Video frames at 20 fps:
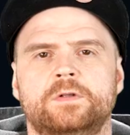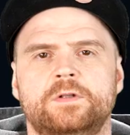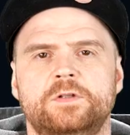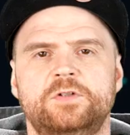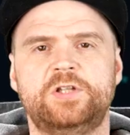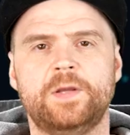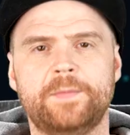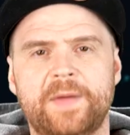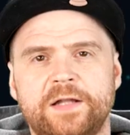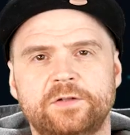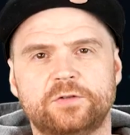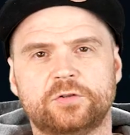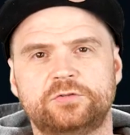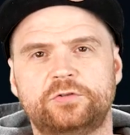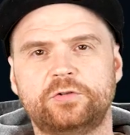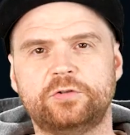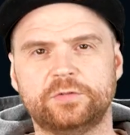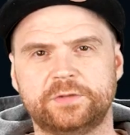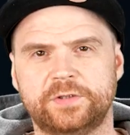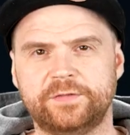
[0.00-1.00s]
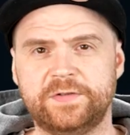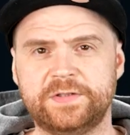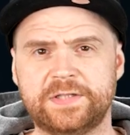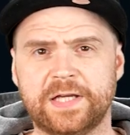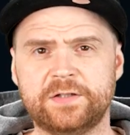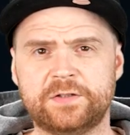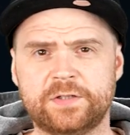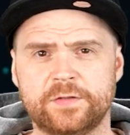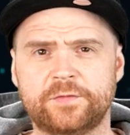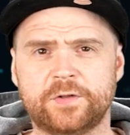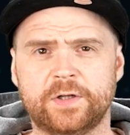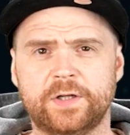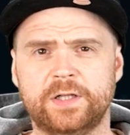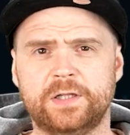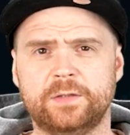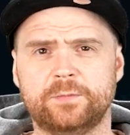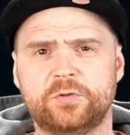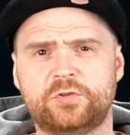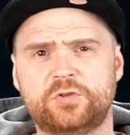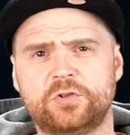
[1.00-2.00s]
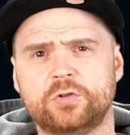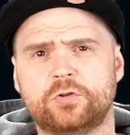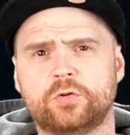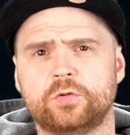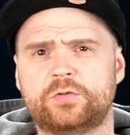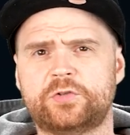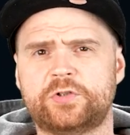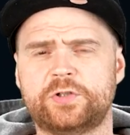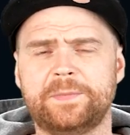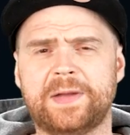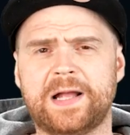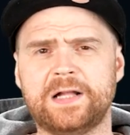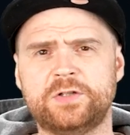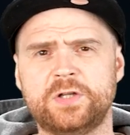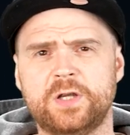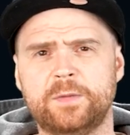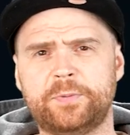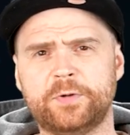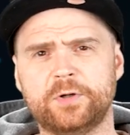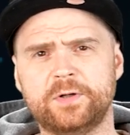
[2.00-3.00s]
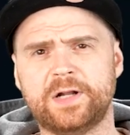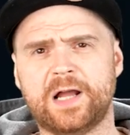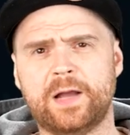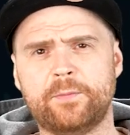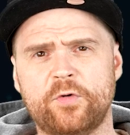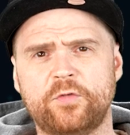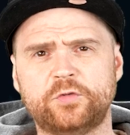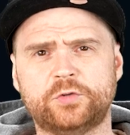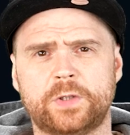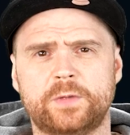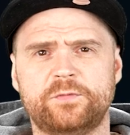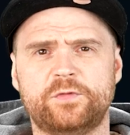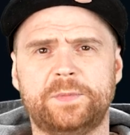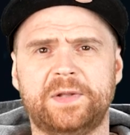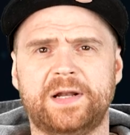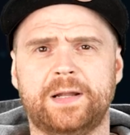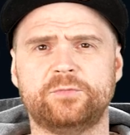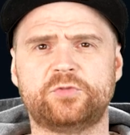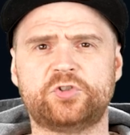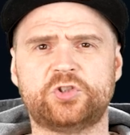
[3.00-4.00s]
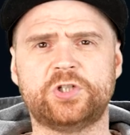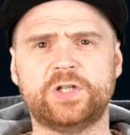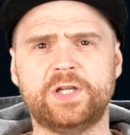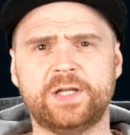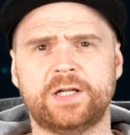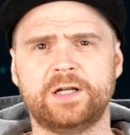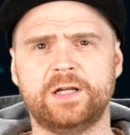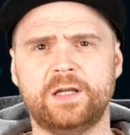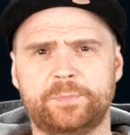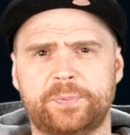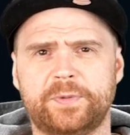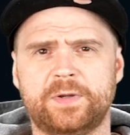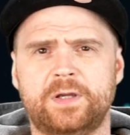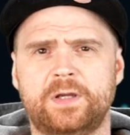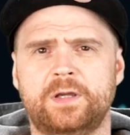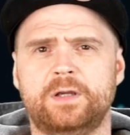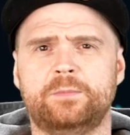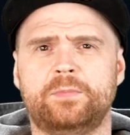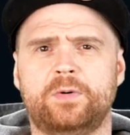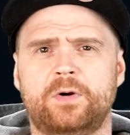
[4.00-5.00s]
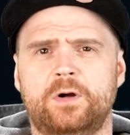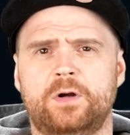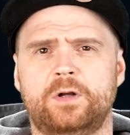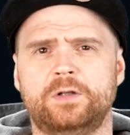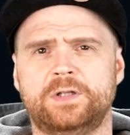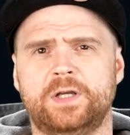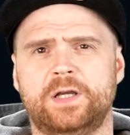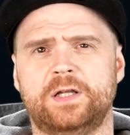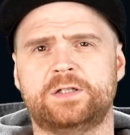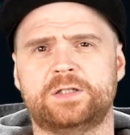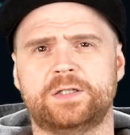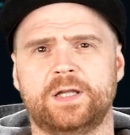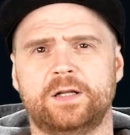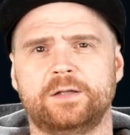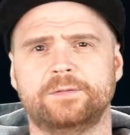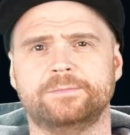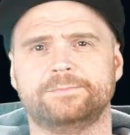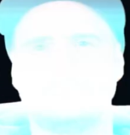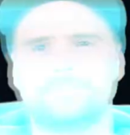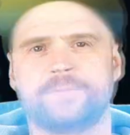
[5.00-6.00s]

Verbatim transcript: Siemanko, tu Rudy, witajcie w kolejnym odcinku Trzymacie, programu, w którym wybieram trzy klipy, bo nie cztery.